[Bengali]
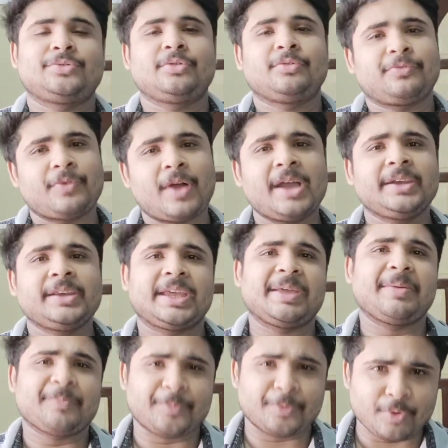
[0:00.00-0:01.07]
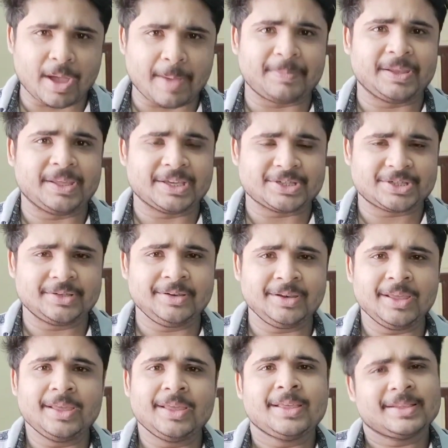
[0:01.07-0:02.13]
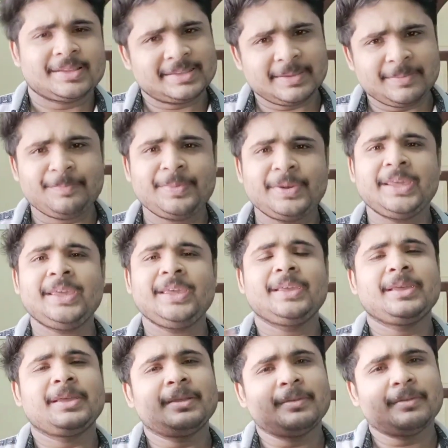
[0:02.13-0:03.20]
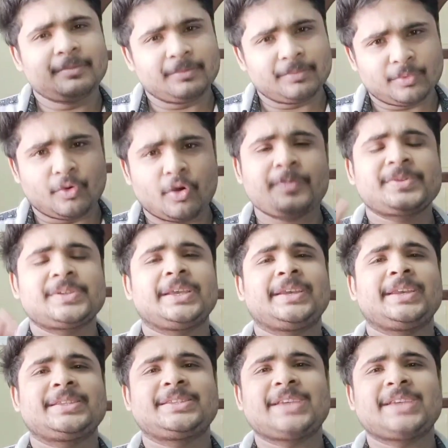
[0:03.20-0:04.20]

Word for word: জন্য ফান গেম প্রো অ্যাপ্লিকেশন সিম্পলি ওয়েবসাইটে